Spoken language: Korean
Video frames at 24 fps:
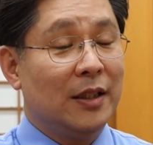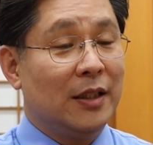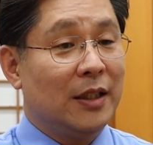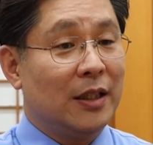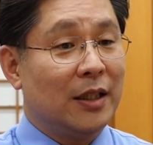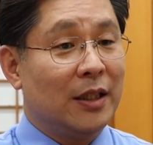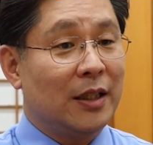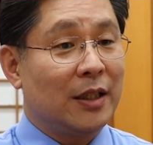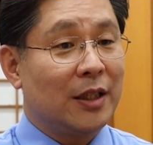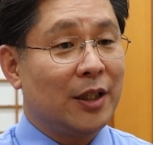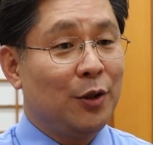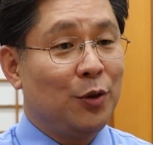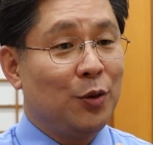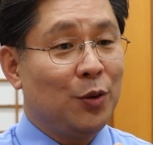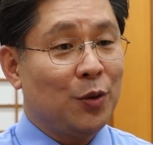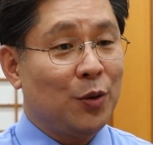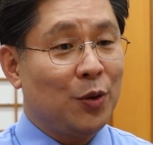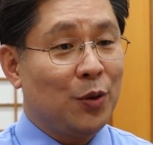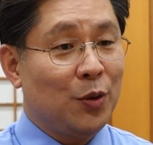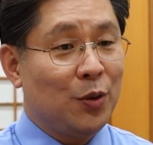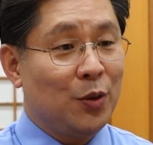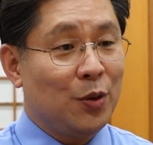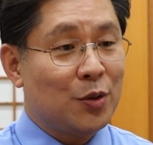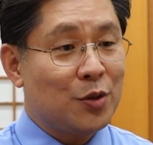아,
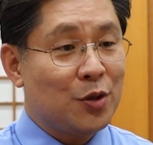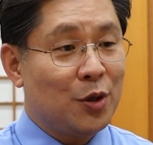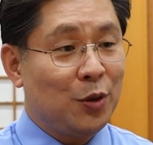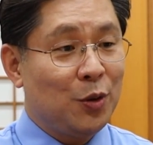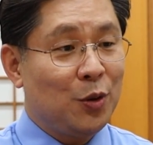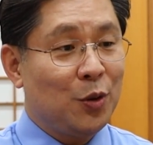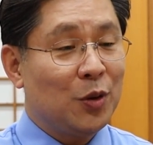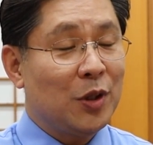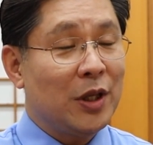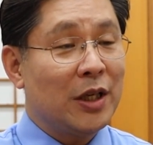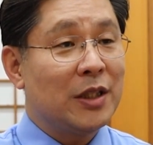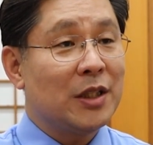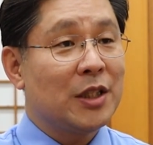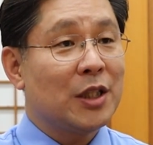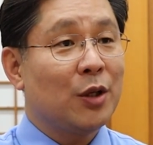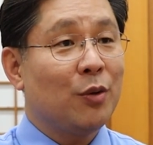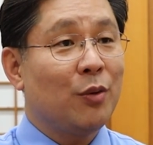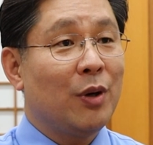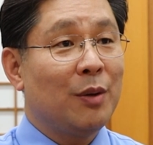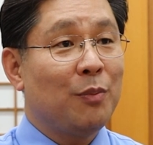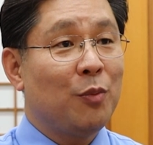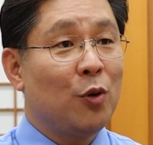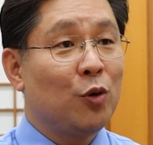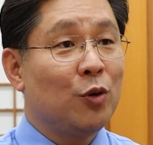기독교 선교
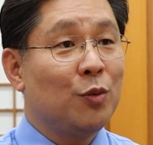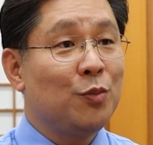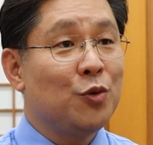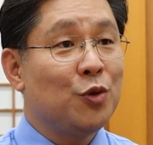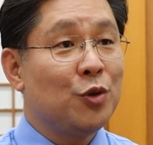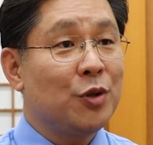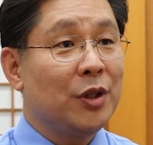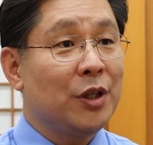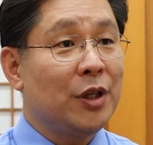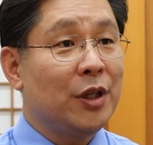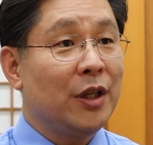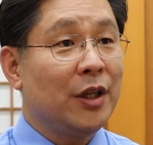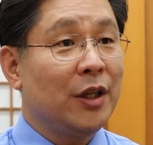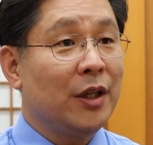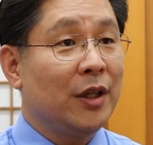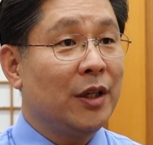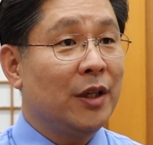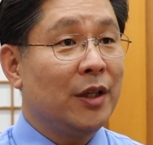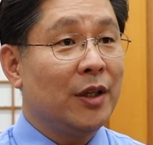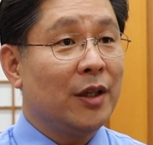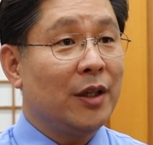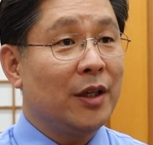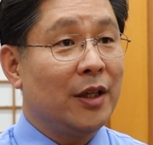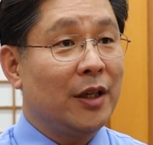단체와 복음주의
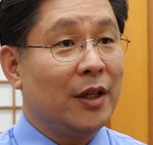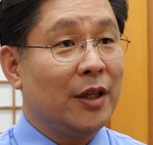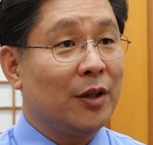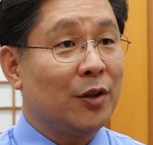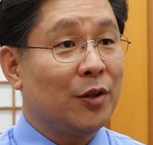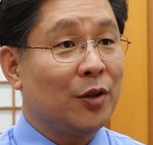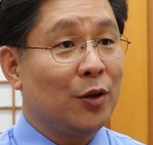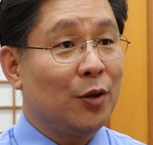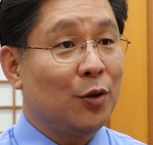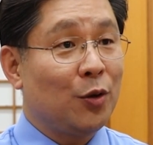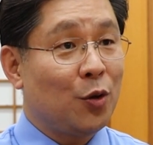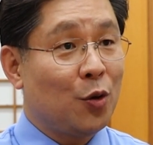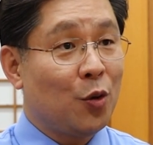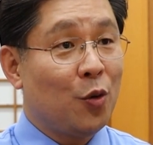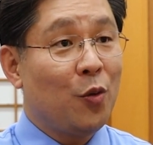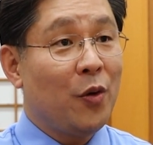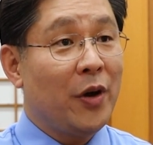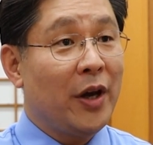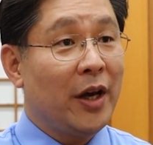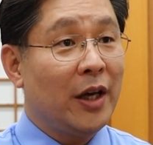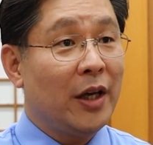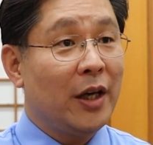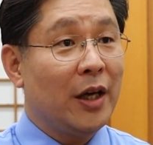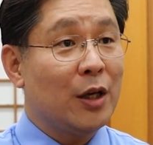예, 어떤
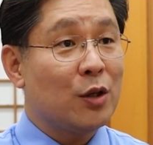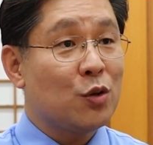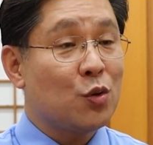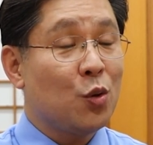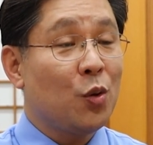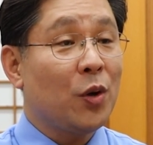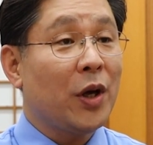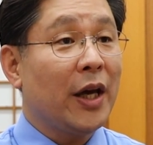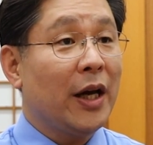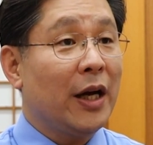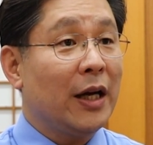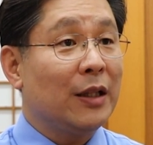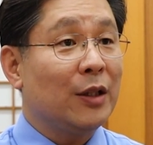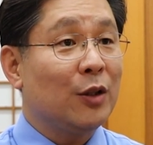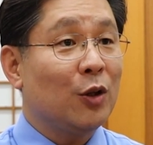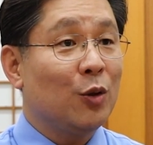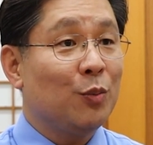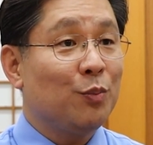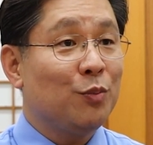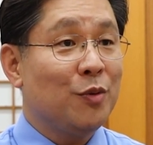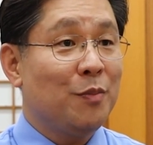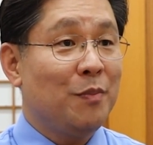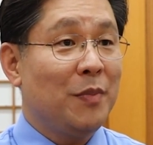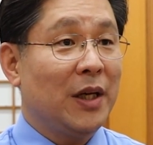교회에 소개한
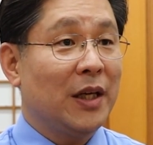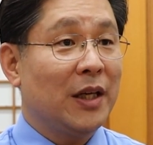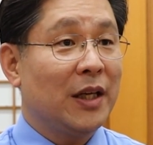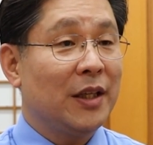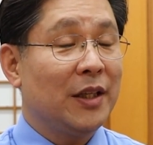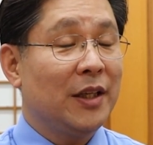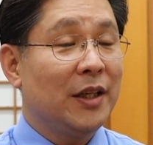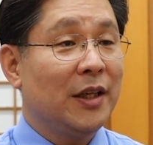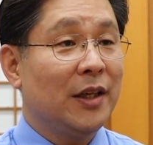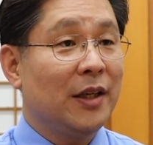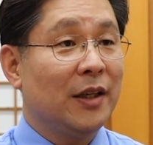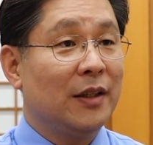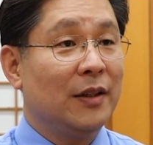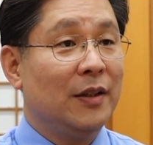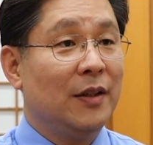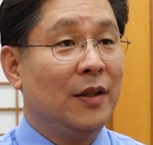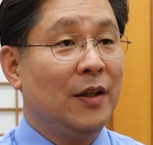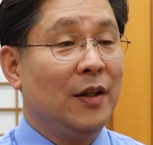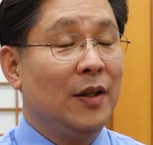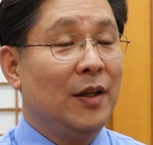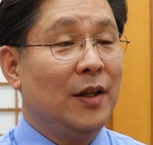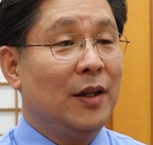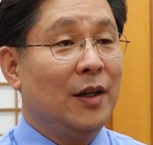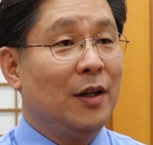것뿐만 아니라
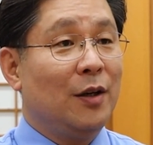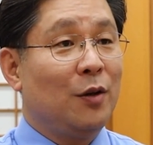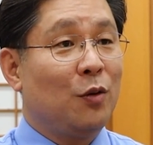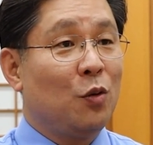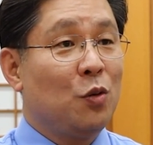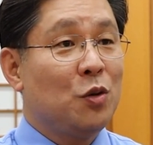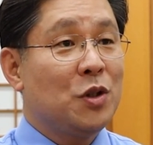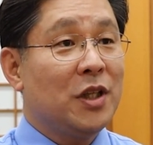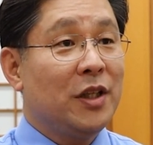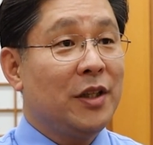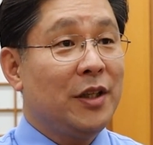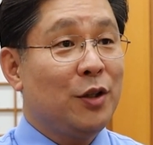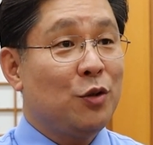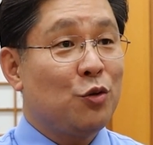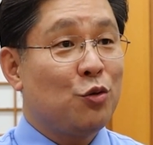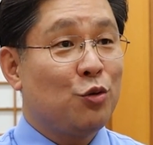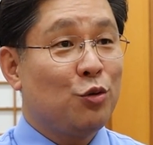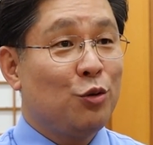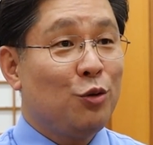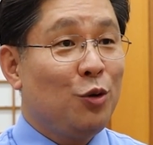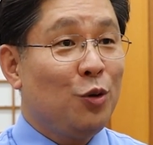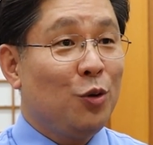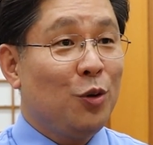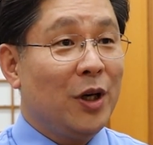로잔의
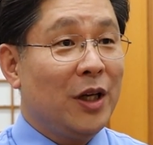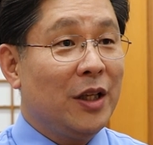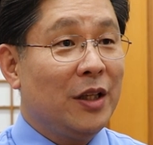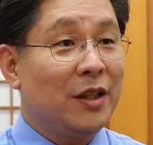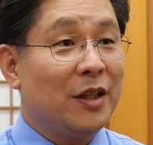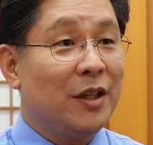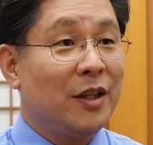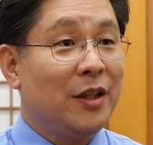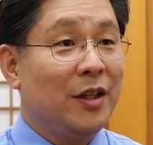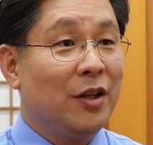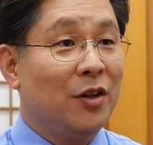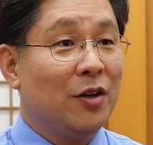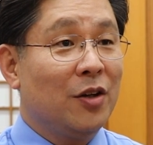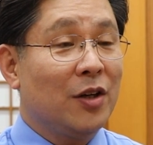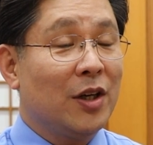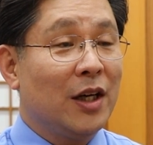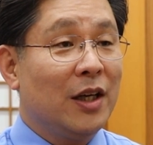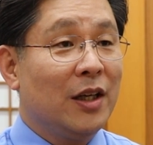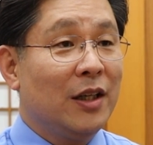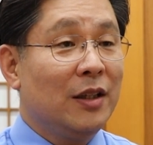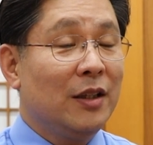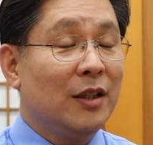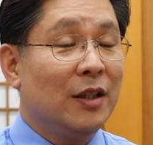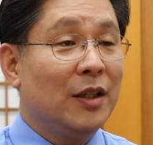중요한
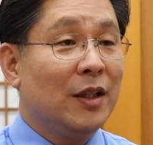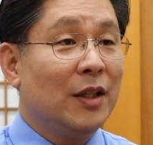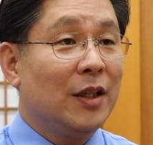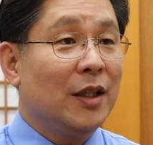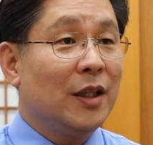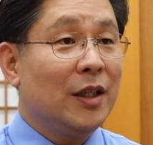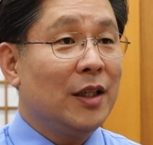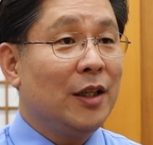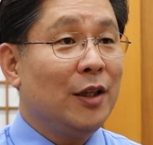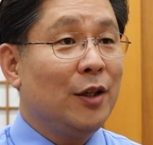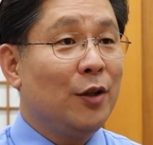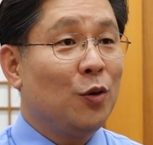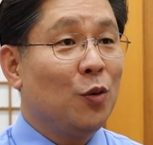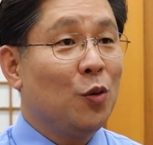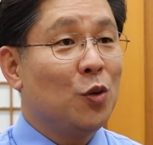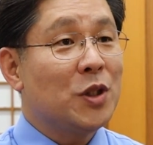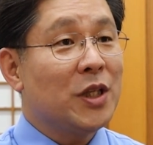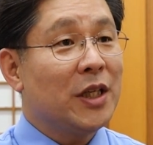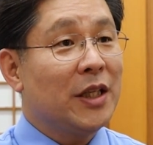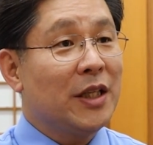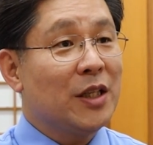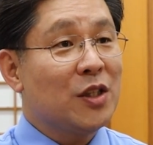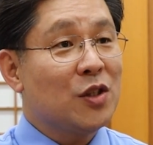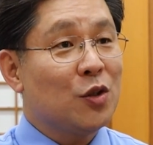기여가 이
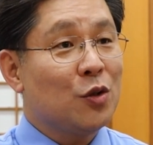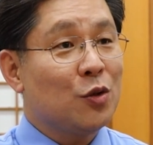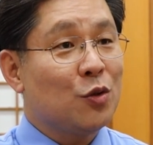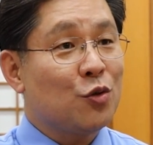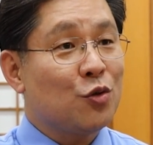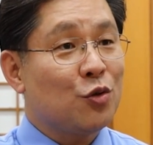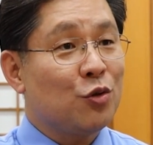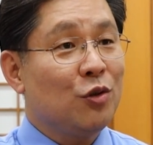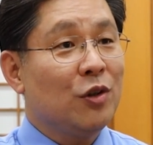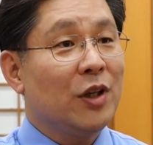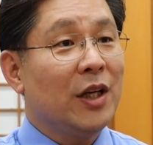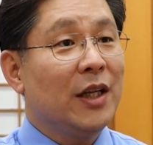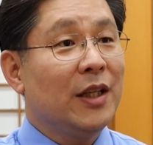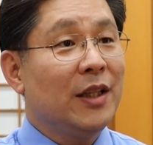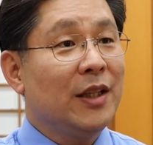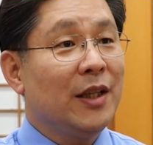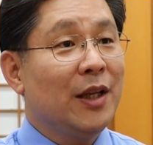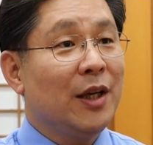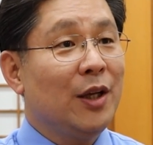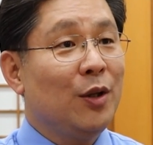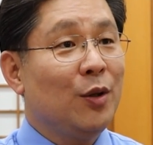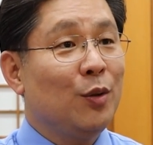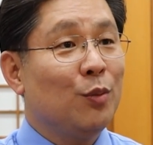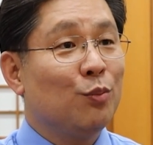로잔에서
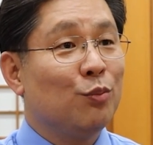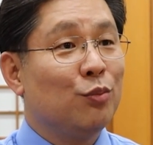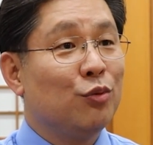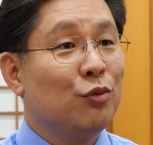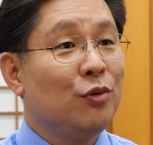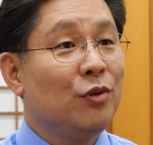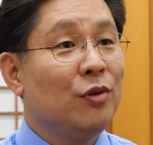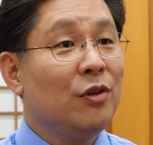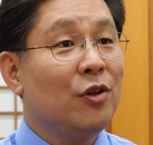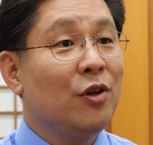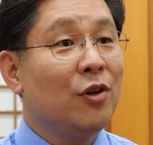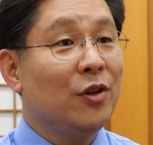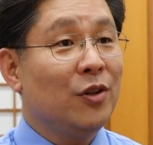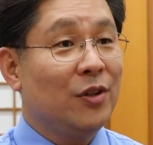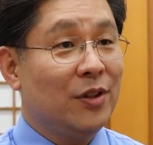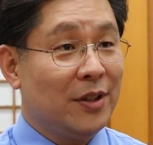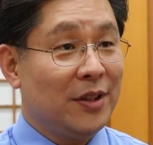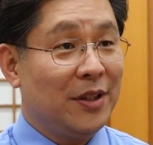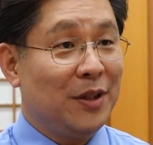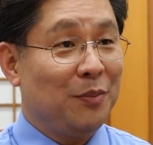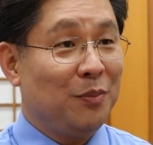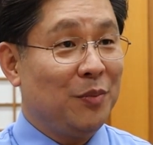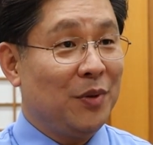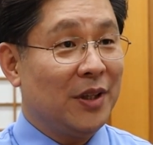출간된
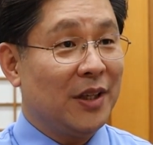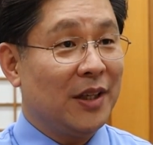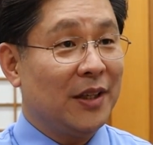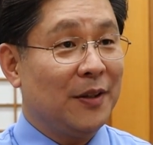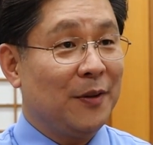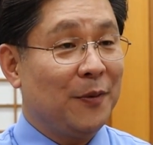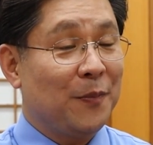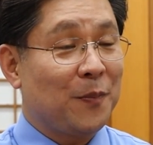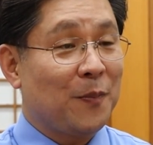문건들입니다.